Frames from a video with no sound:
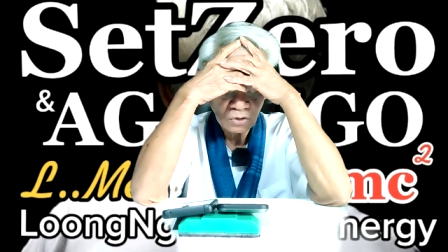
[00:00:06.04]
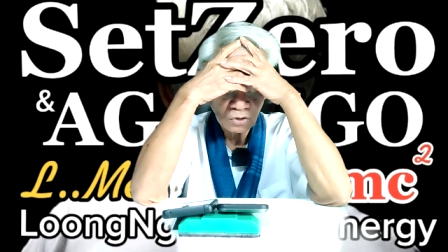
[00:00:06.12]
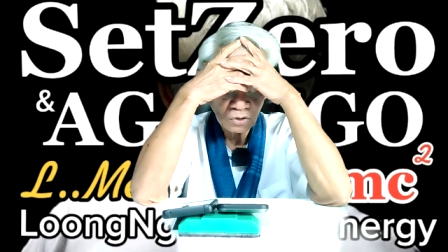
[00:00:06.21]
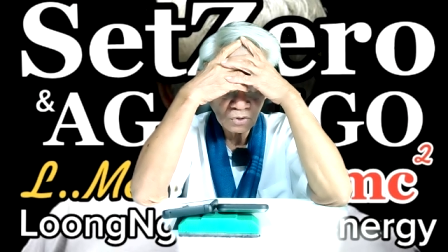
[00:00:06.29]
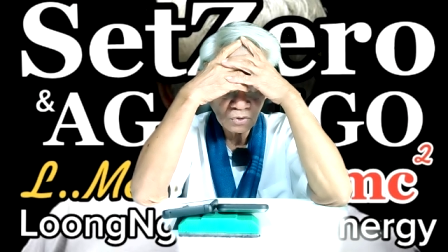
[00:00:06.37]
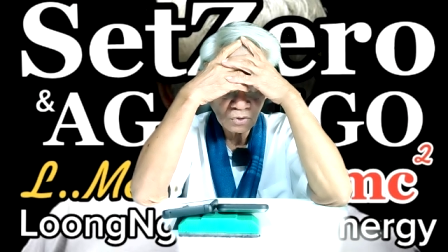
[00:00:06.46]
ข
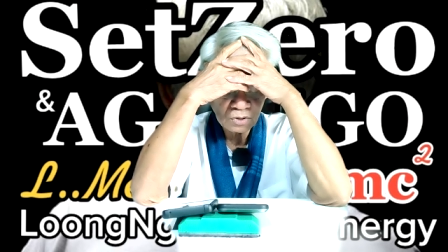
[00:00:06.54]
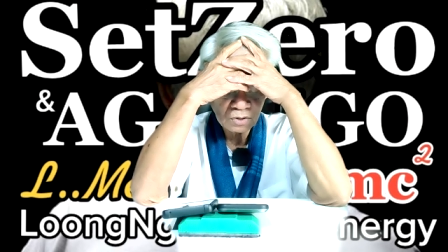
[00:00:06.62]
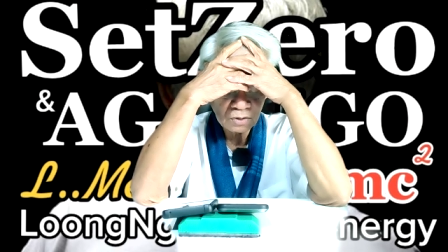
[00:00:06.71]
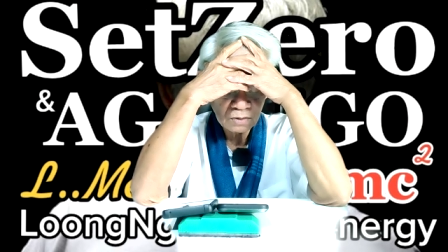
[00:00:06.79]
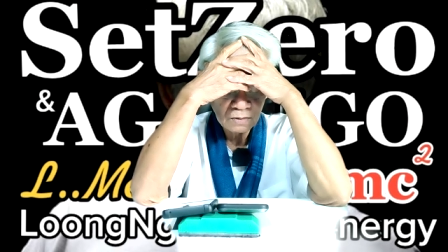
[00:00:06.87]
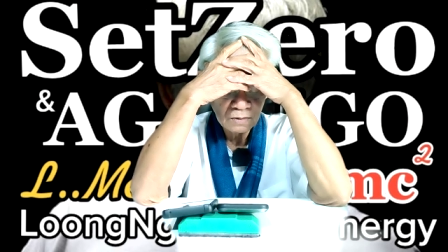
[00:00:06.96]
องคน
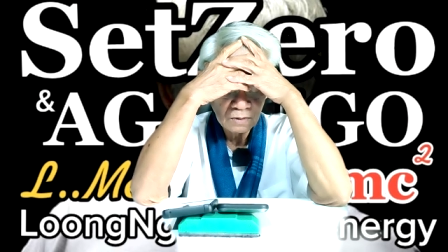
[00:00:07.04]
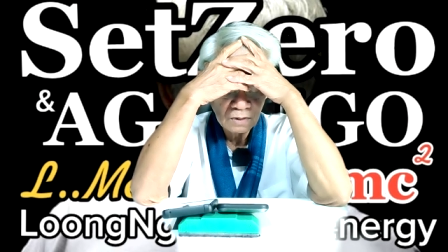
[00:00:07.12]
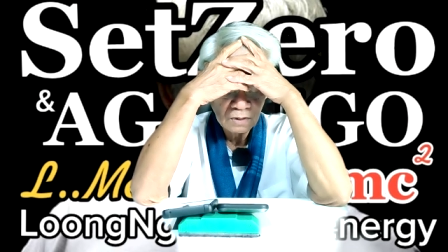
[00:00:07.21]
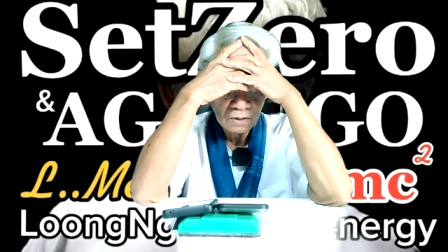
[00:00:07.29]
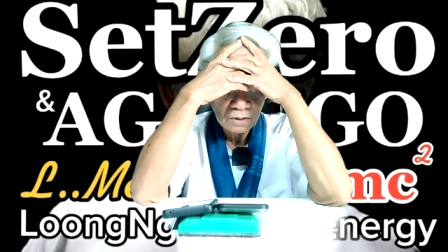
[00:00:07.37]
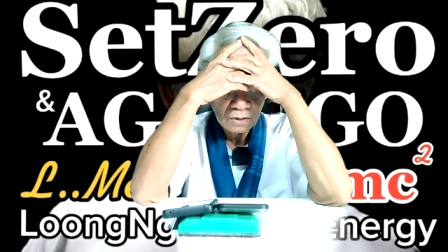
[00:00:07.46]

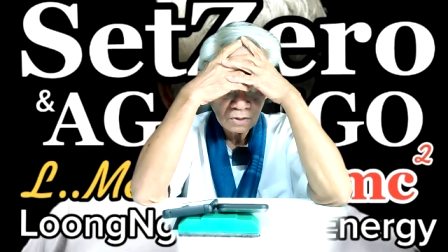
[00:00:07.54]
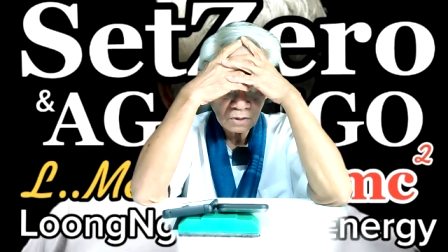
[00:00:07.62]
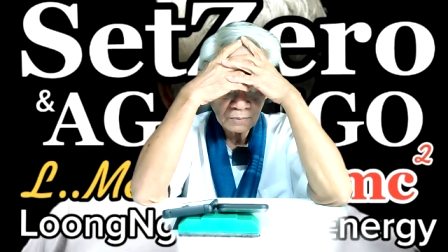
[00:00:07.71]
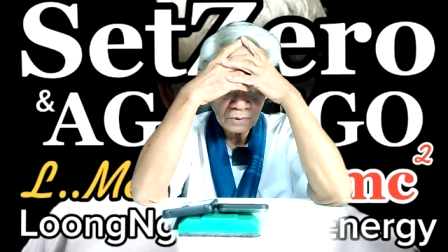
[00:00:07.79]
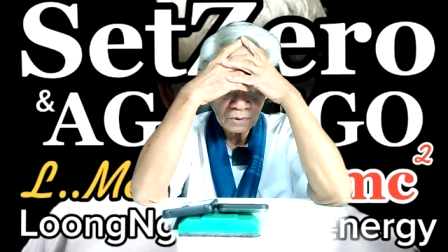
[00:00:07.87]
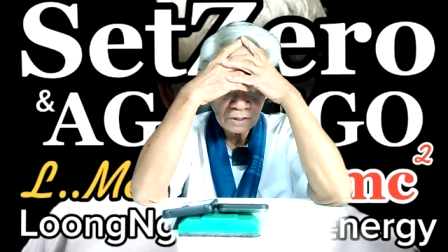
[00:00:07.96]
ก็
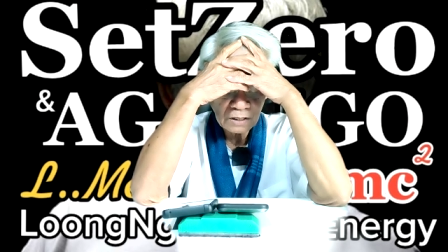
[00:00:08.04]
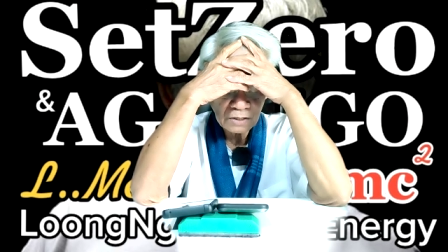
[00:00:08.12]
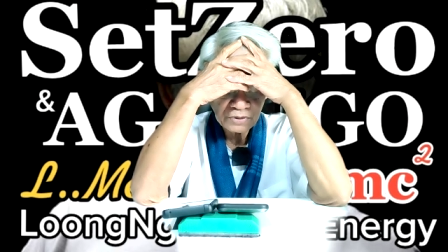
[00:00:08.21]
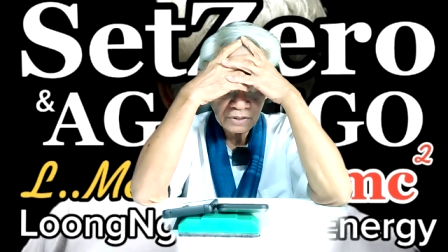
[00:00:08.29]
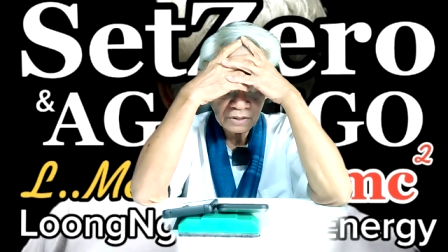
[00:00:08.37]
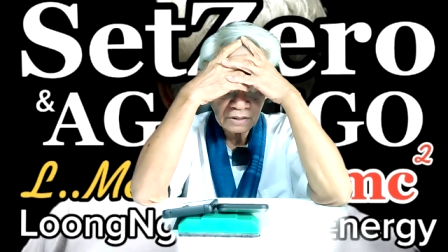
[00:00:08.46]
พอแล้ว
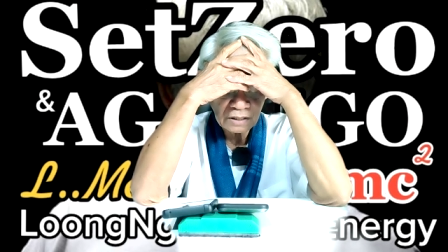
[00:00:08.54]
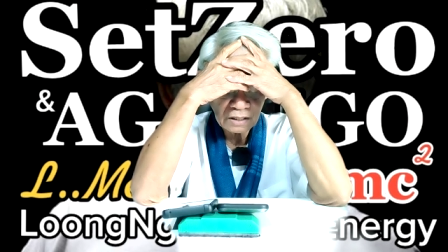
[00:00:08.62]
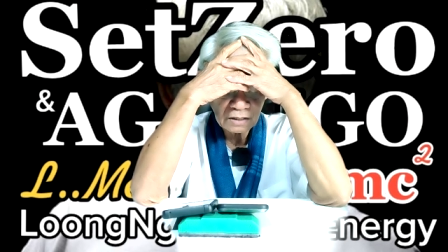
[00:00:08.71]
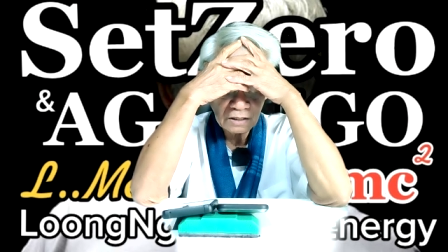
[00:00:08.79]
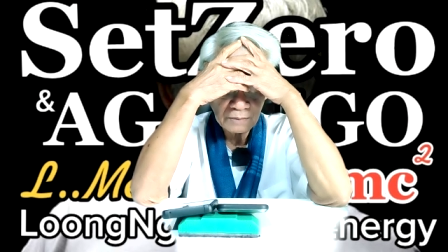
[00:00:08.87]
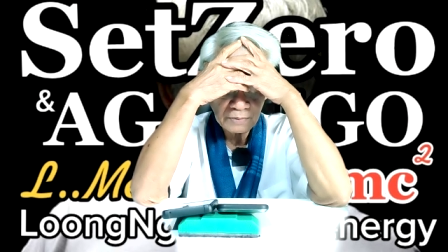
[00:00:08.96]
คิดอย่าง
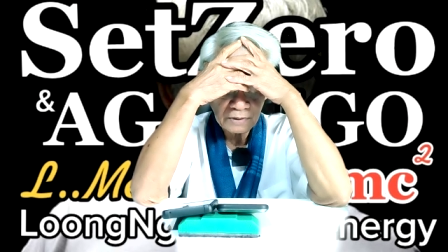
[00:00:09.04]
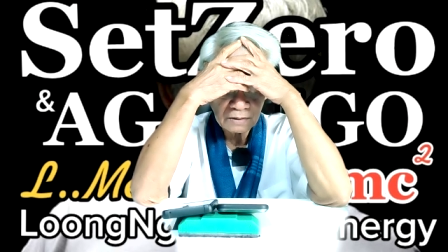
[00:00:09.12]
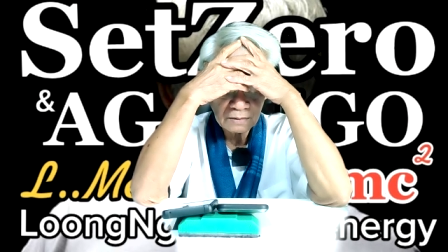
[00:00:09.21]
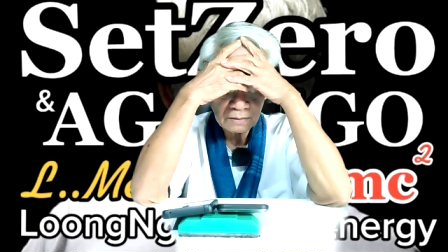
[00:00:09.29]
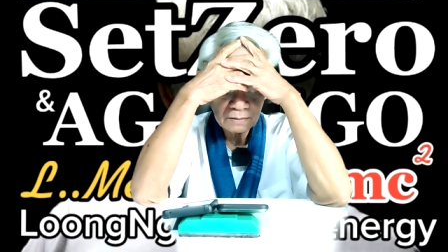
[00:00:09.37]
นี้ผิด